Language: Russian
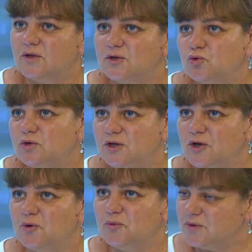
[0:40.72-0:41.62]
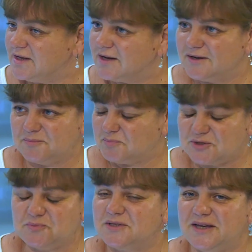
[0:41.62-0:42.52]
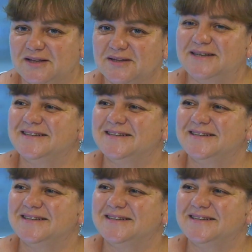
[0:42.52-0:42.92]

На Эту идею я подсмотрела,